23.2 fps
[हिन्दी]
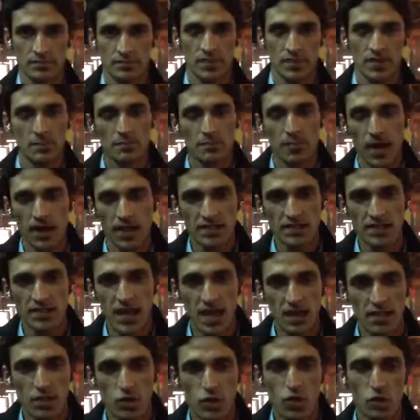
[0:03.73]
ये
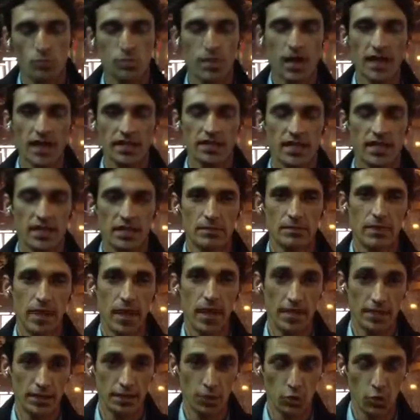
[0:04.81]
पाकिस्तान और भारत के
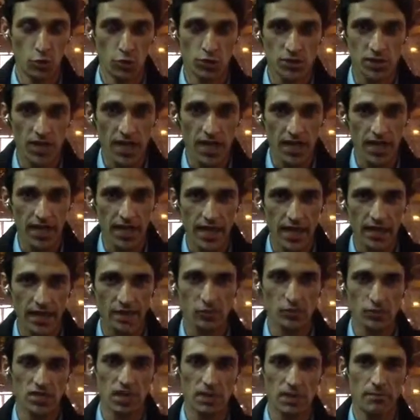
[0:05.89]
दरमियान दूसरा एक
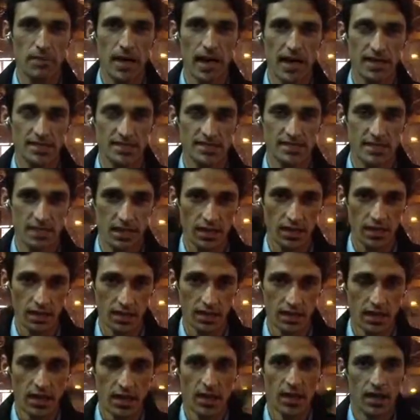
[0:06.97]
रोज़ा मैच कल
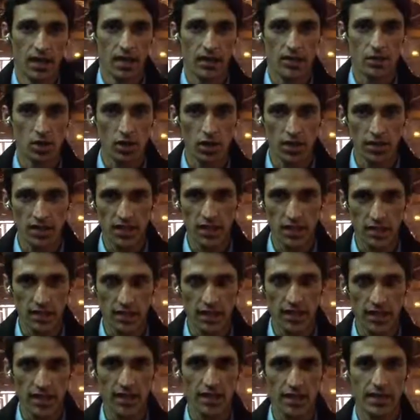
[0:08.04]
कोलकाता के
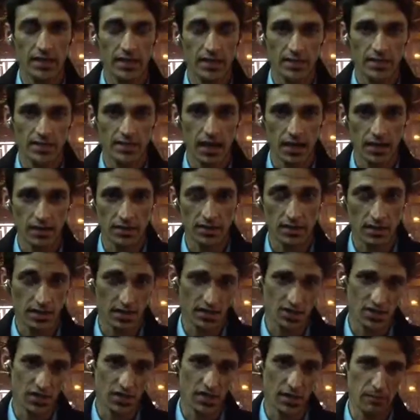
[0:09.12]
ईडन गार्डन क्रिकेट
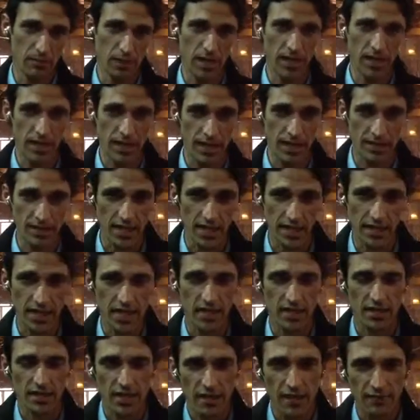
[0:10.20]
स्टेडियम में खेला जाएगा
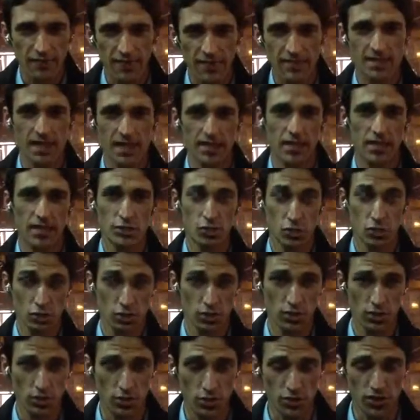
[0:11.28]
काफ़ी ज़्यादा जोशो
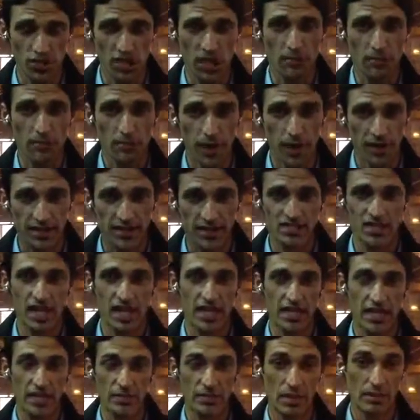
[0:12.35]
खरोश है भारतीय
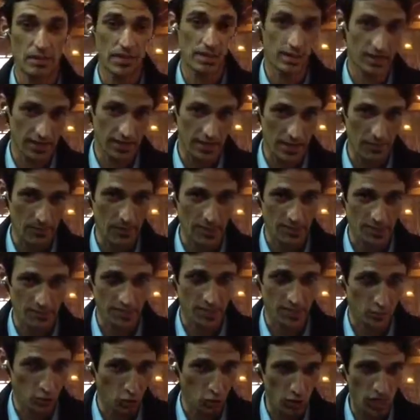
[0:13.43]
शायकीन ने भी कल के मैच की ओर
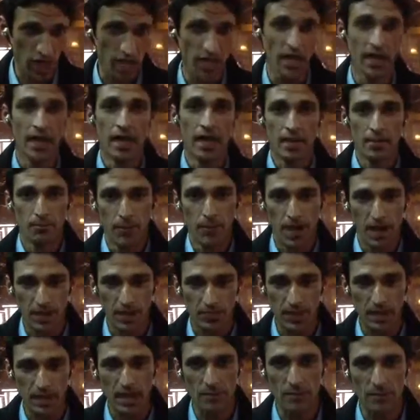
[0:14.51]
से गो के भारत
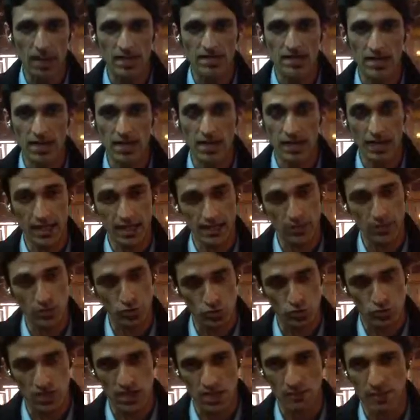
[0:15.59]
पहला मैच हारा लेकिन
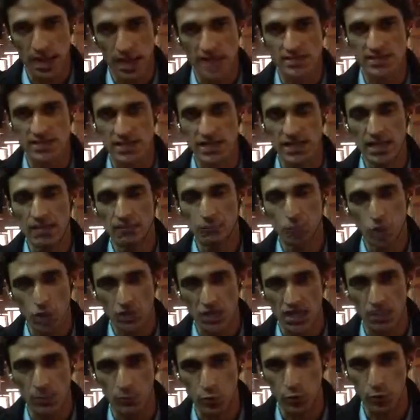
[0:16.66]
दूसरे मैच के लिए बहुत
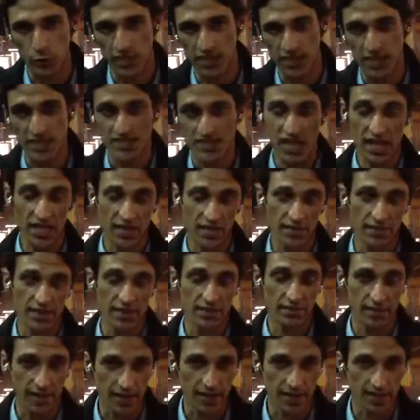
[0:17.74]
ज़्यादा पुरुद है शायकीन
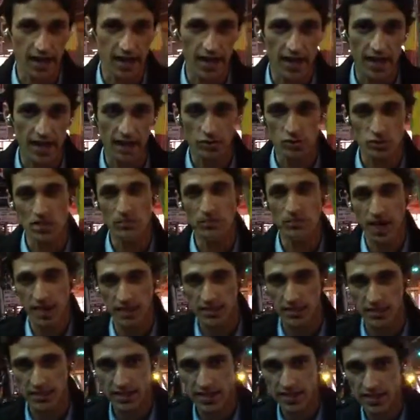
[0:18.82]
क्रिकेट जहाँ के उनसे बात
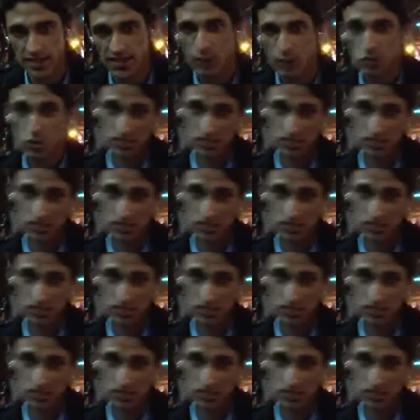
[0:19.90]
करते हैं कि वो